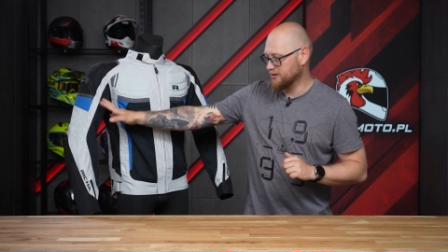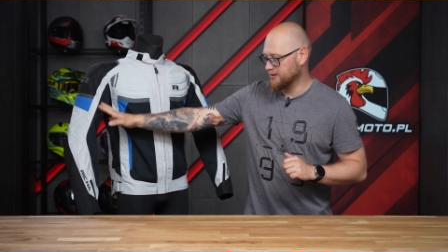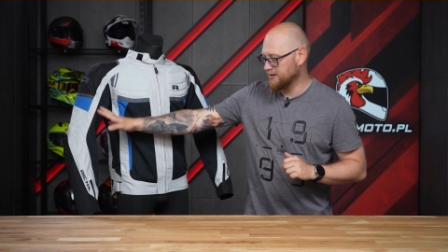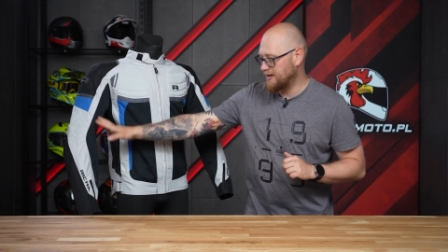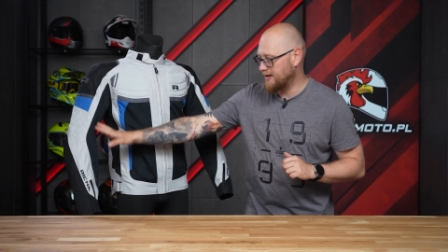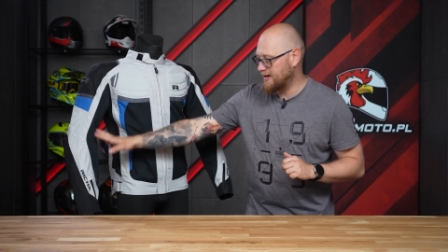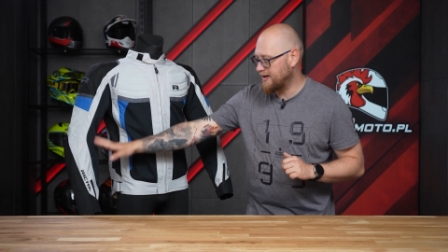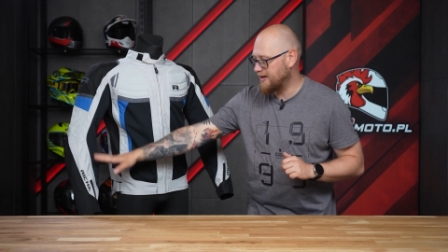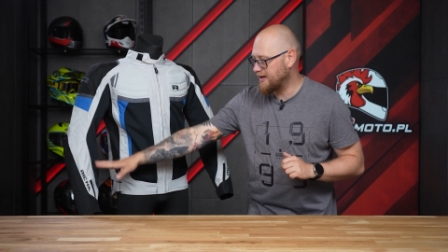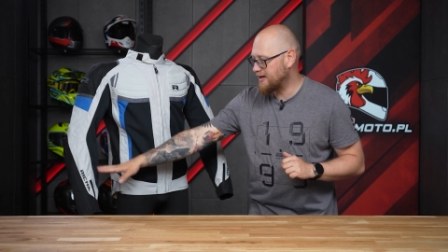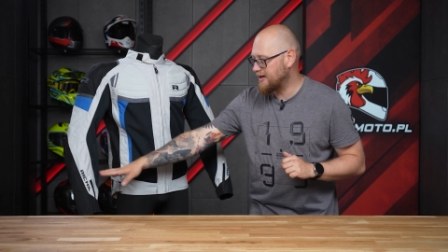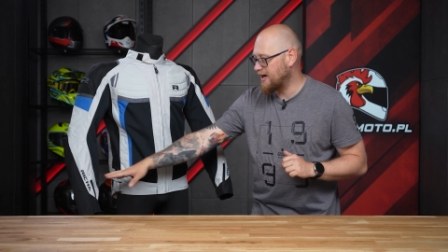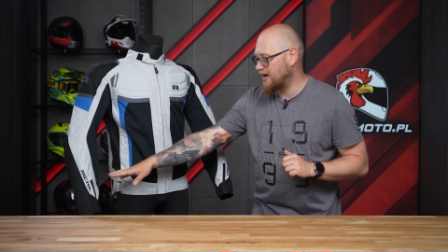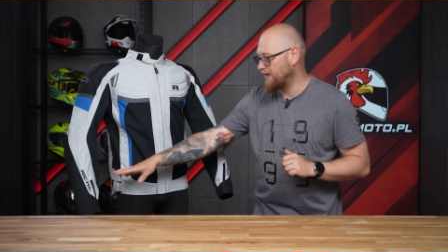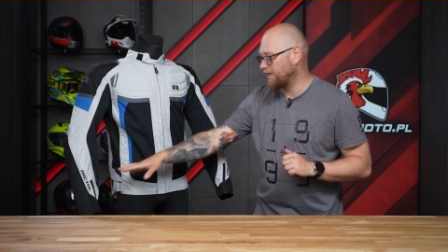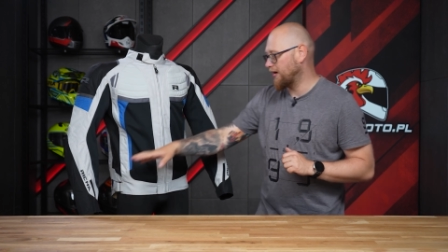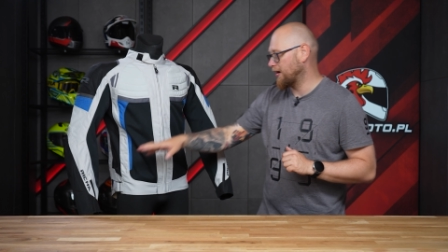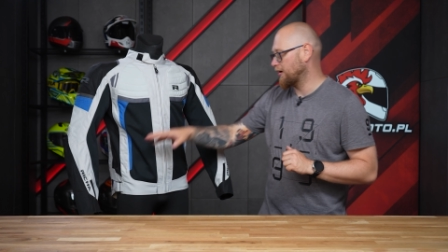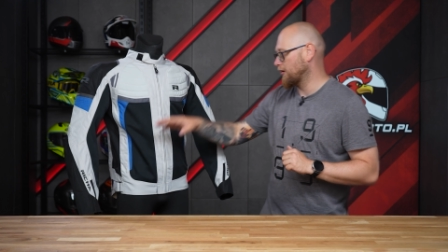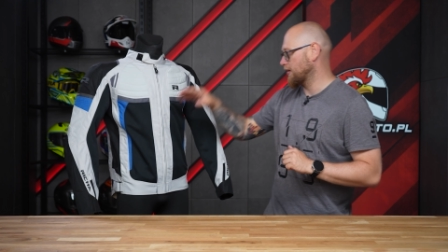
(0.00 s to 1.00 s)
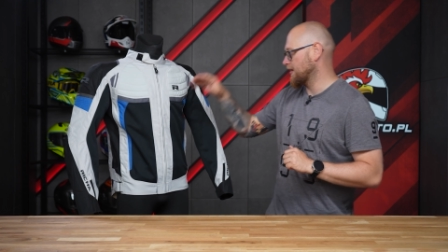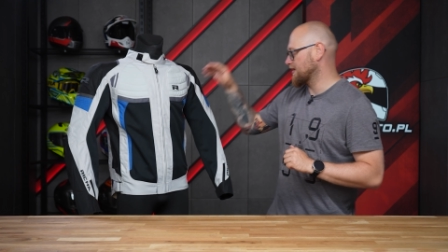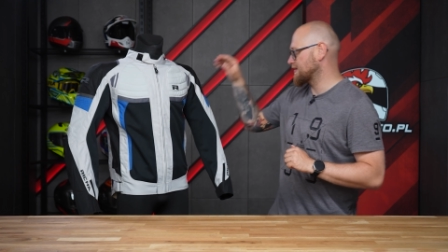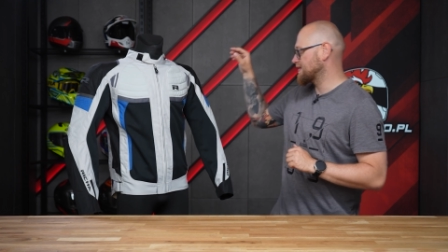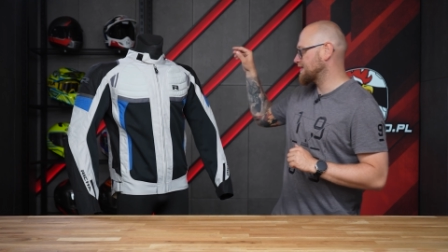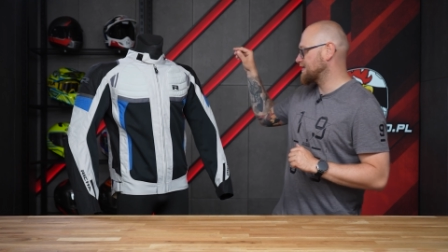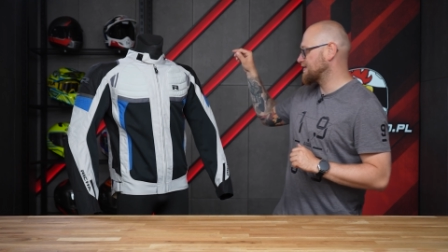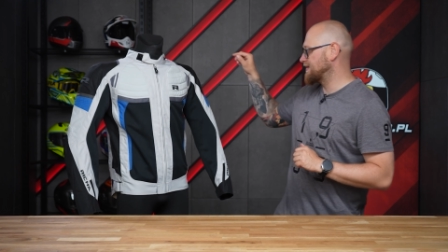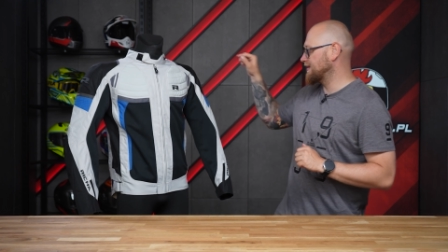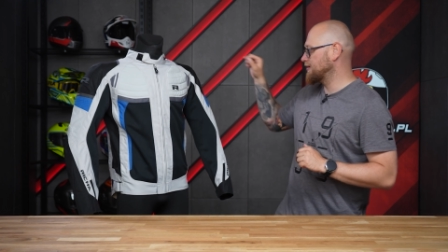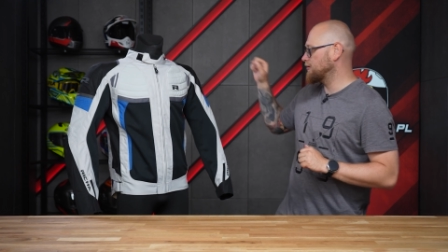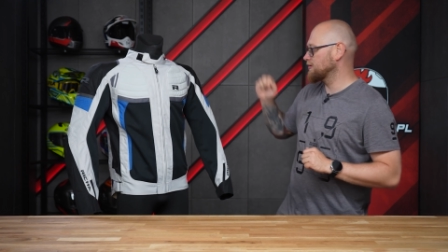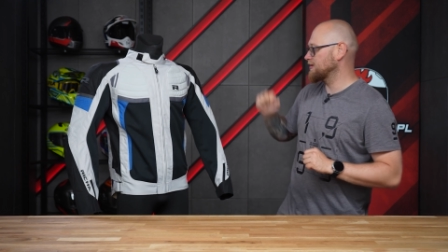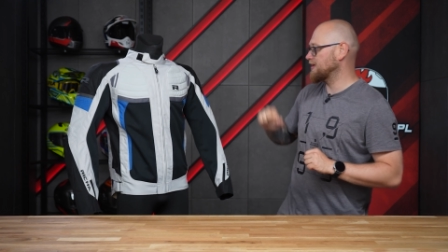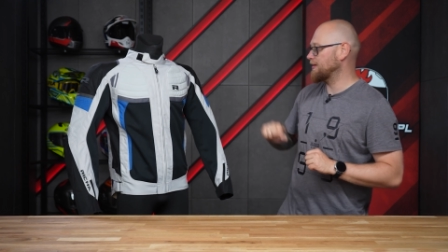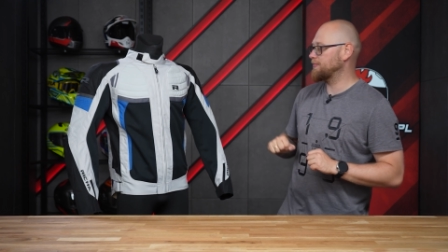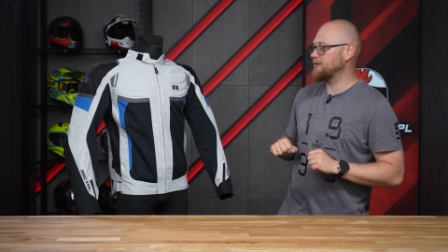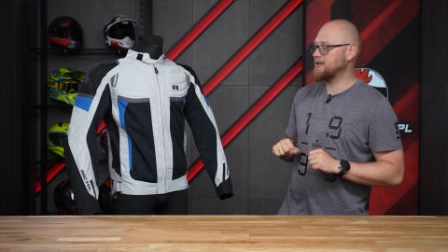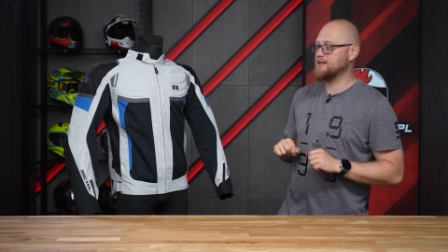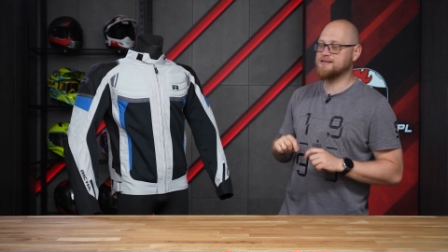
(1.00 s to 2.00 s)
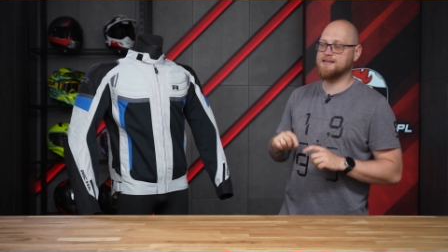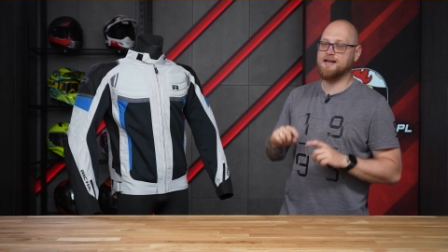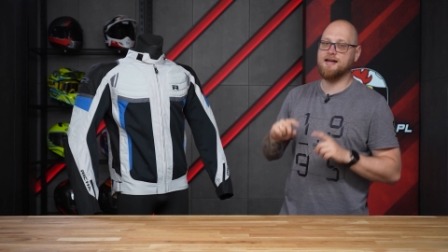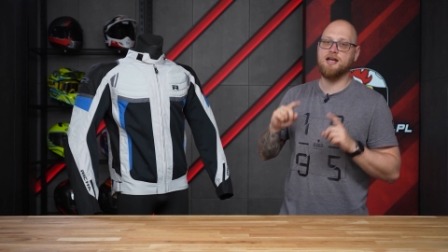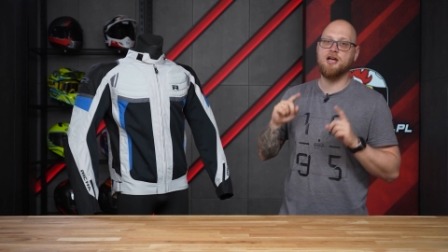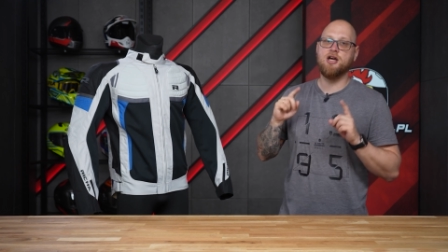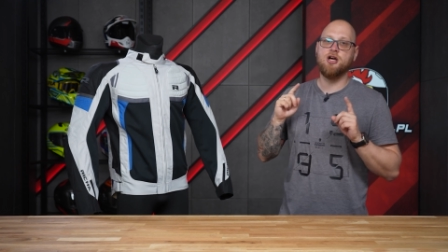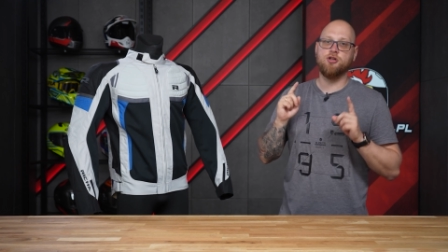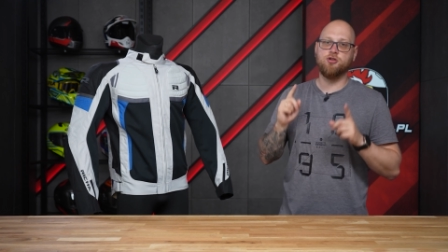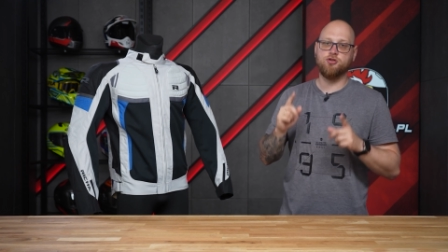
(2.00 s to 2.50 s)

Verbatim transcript: na rękawach oraz z tyłu na plecach,